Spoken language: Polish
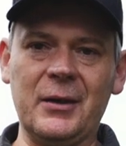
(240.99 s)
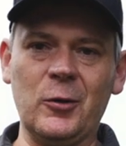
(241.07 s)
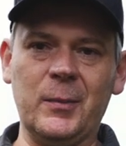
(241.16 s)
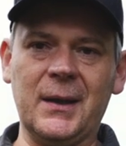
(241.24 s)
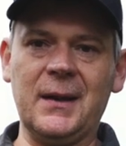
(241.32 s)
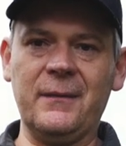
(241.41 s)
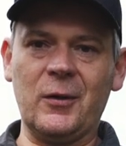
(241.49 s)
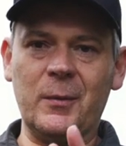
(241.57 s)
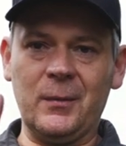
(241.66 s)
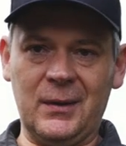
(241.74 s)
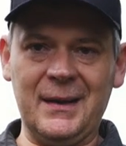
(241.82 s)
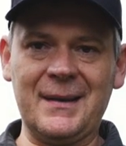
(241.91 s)
nasze obiektywy
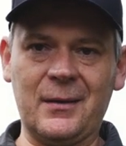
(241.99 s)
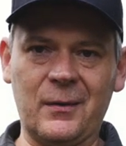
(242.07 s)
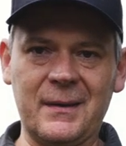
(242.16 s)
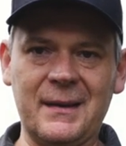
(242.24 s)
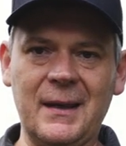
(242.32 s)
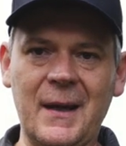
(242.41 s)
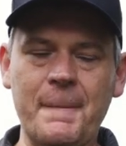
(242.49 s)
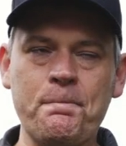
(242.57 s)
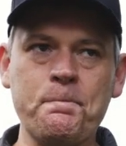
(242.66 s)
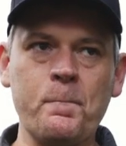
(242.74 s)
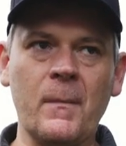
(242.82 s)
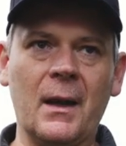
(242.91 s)
robią dystorsję
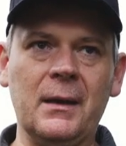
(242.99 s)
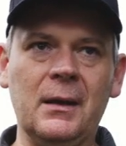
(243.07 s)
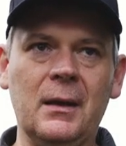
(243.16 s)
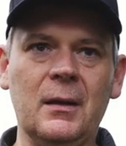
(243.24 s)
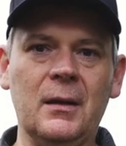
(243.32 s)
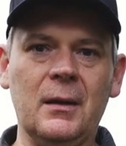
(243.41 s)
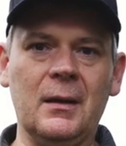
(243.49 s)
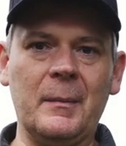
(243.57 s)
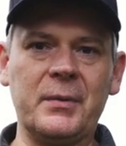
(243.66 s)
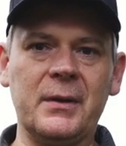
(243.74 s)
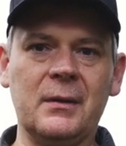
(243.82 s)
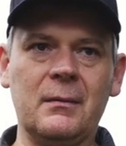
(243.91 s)
i na
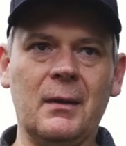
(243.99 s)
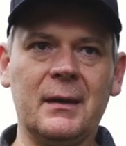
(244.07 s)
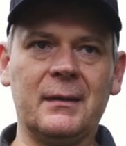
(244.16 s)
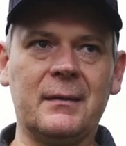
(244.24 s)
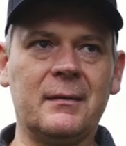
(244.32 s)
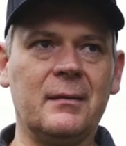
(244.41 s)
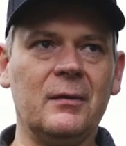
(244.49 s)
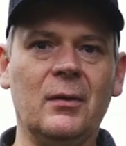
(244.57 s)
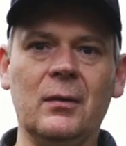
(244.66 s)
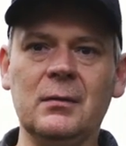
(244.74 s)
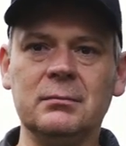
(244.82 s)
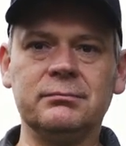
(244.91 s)
przykład
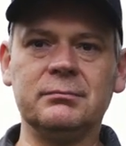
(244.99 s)
no,